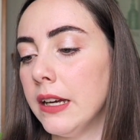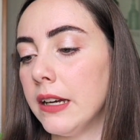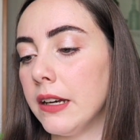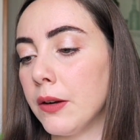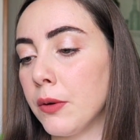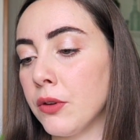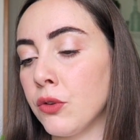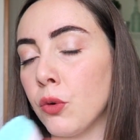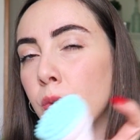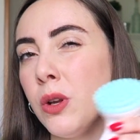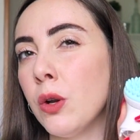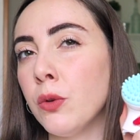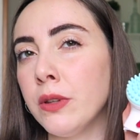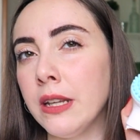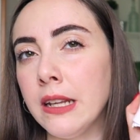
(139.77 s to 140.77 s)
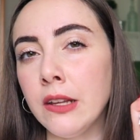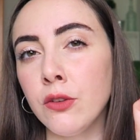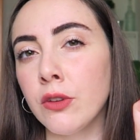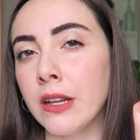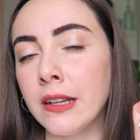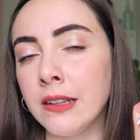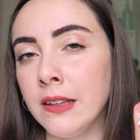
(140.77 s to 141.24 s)
Eh, questo qui lo
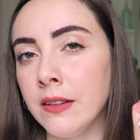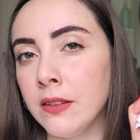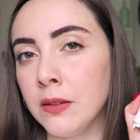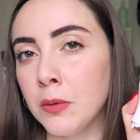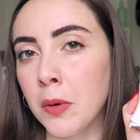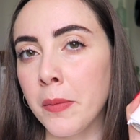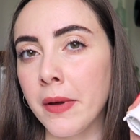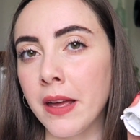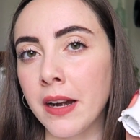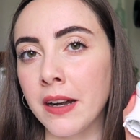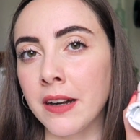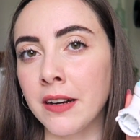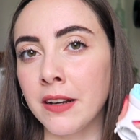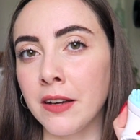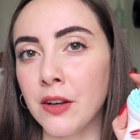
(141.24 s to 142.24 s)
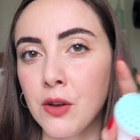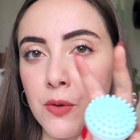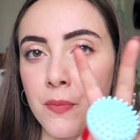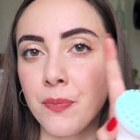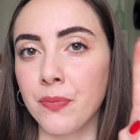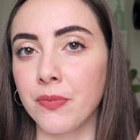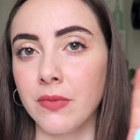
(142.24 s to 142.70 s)
utilizzo tantissimo per...
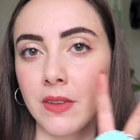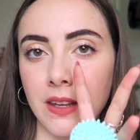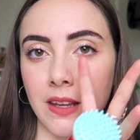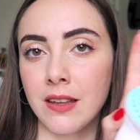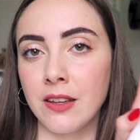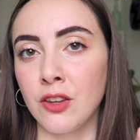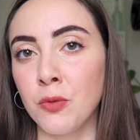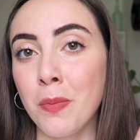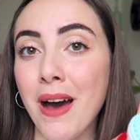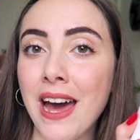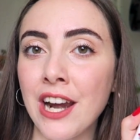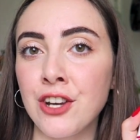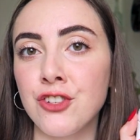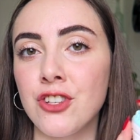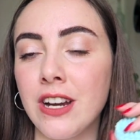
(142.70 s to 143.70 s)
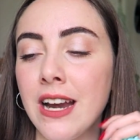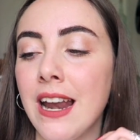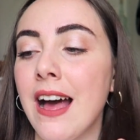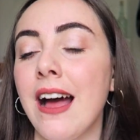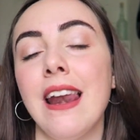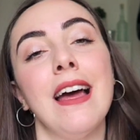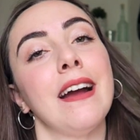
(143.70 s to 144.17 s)
Ehm, spargere
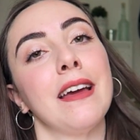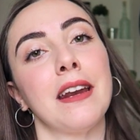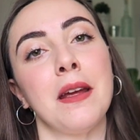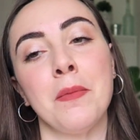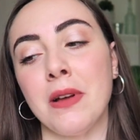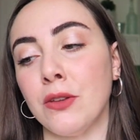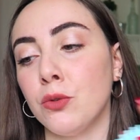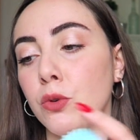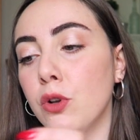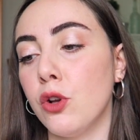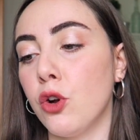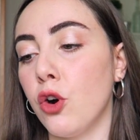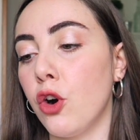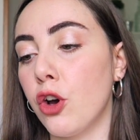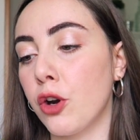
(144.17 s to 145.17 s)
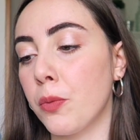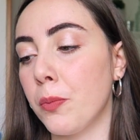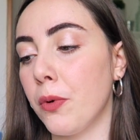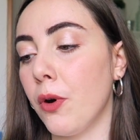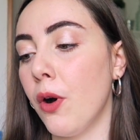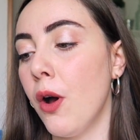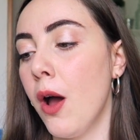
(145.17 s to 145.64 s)
la, la, crema sul
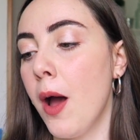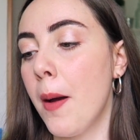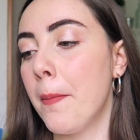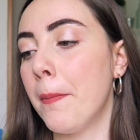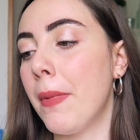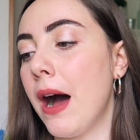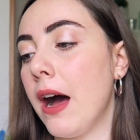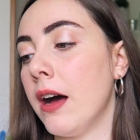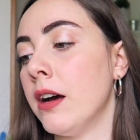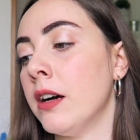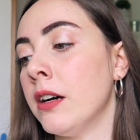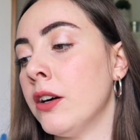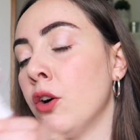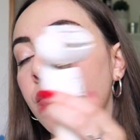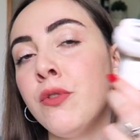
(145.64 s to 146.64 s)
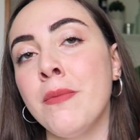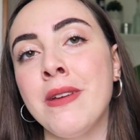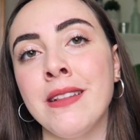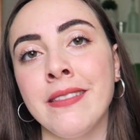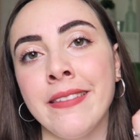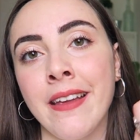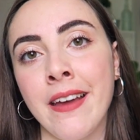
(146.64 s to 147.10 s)
corpo, ma eh,
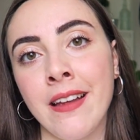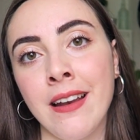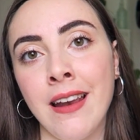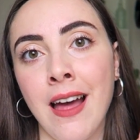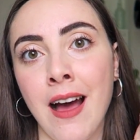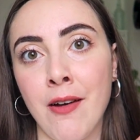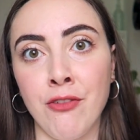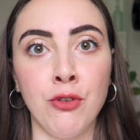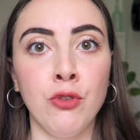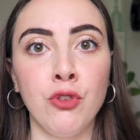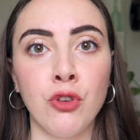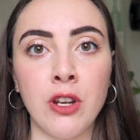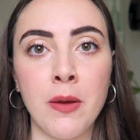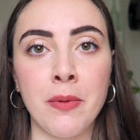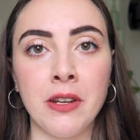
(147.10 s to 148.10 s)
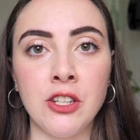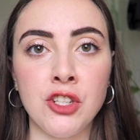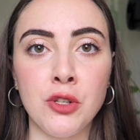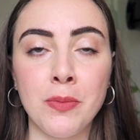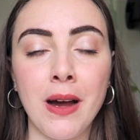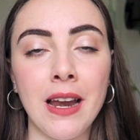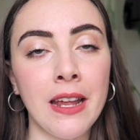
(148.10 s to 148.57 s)
ovviamente la funzione
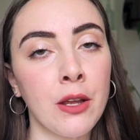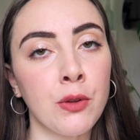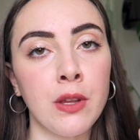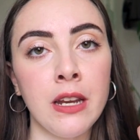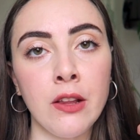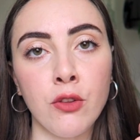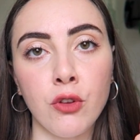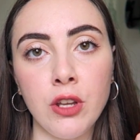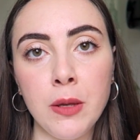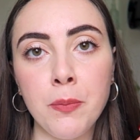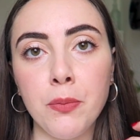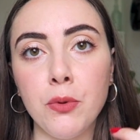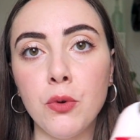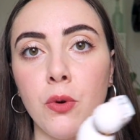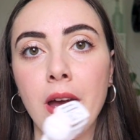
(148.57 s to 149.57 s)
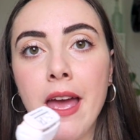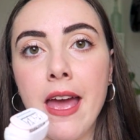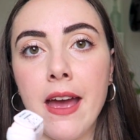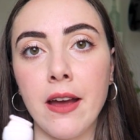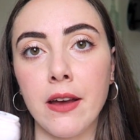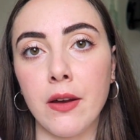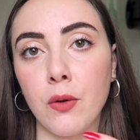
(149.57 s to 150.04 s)
principale che utilizzo di più
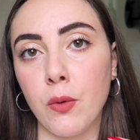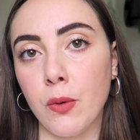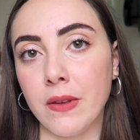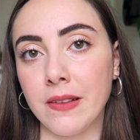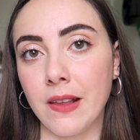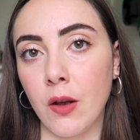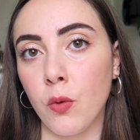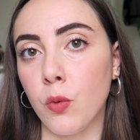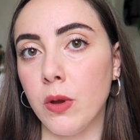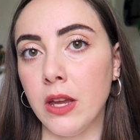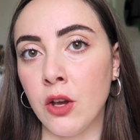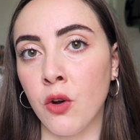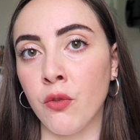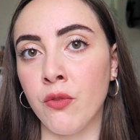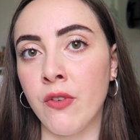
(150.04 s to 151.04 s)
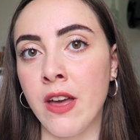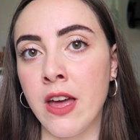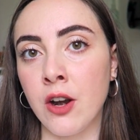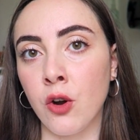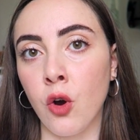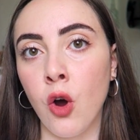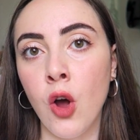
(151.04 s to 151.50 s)
è eh, questa qui,
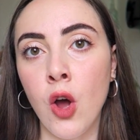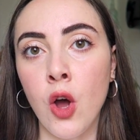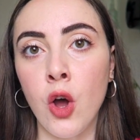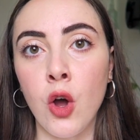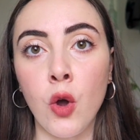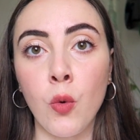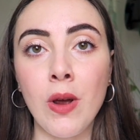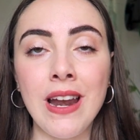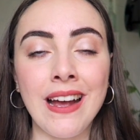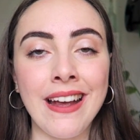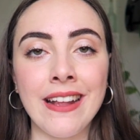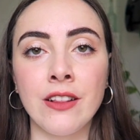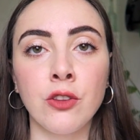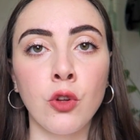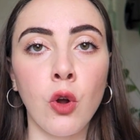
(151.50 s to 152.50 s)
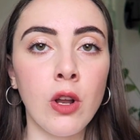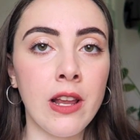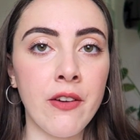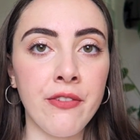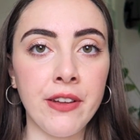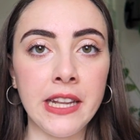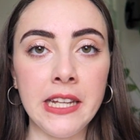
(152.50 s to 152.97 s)
ovvero eh, quella che
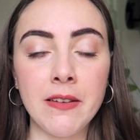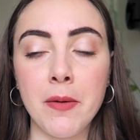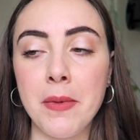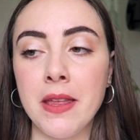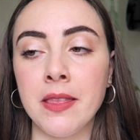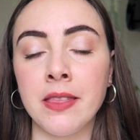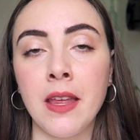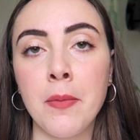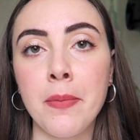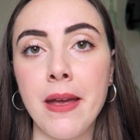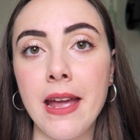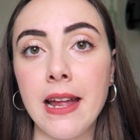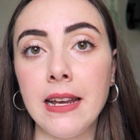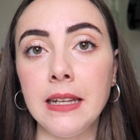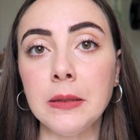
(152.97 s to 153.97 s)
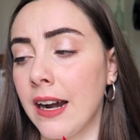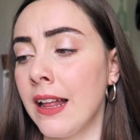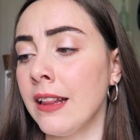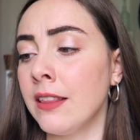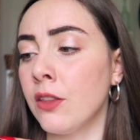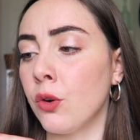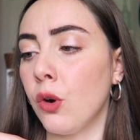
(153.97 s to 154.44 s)
toglie effettivamente i peli. Tra
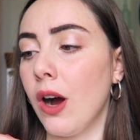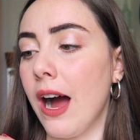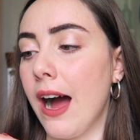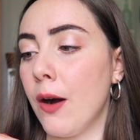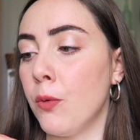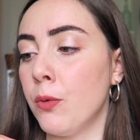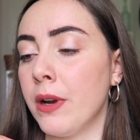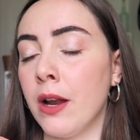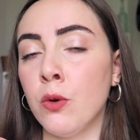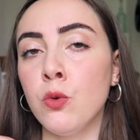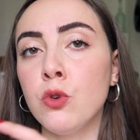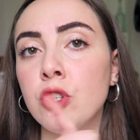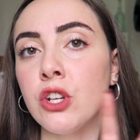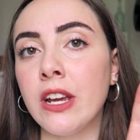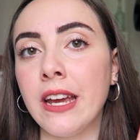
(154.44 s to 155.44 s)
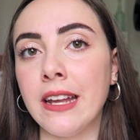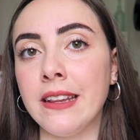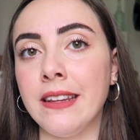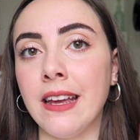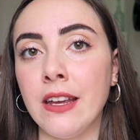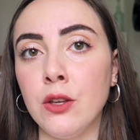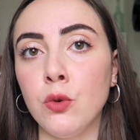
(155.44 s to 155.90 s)
l'altro ha una luce
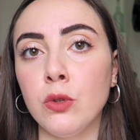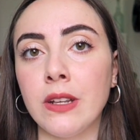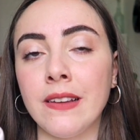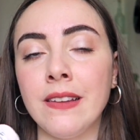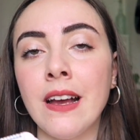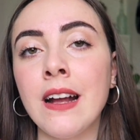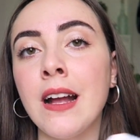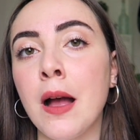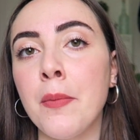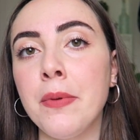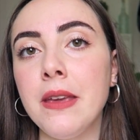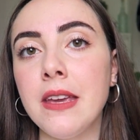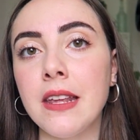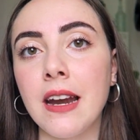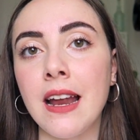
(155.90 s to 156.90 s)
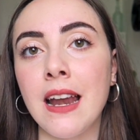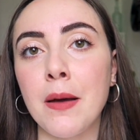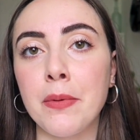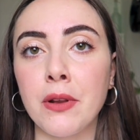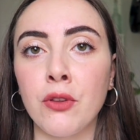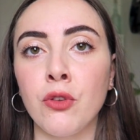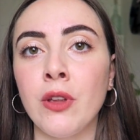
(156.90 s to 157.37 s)
che ti aiuta sia a capire
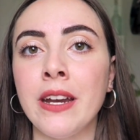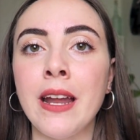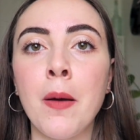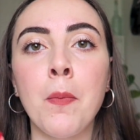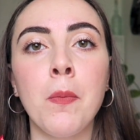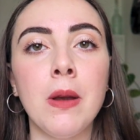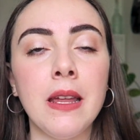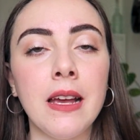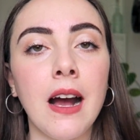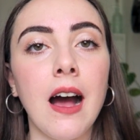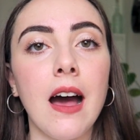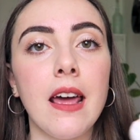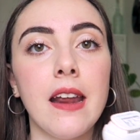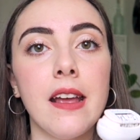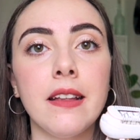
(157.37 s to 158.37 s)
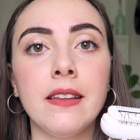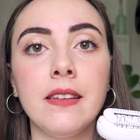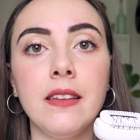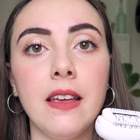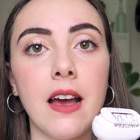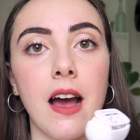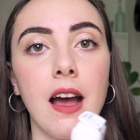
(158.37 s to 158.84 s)
la pressione da applicare,
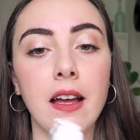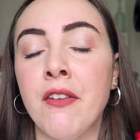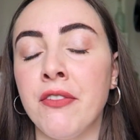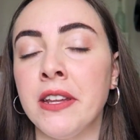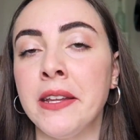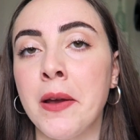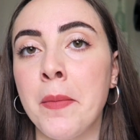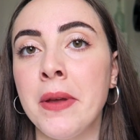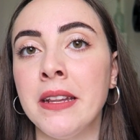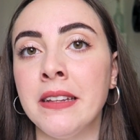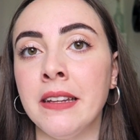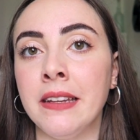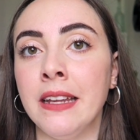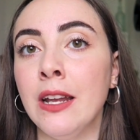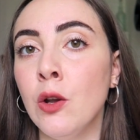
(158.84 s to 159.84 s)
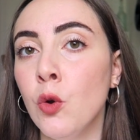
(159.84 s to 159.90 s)
sia effettivamente ti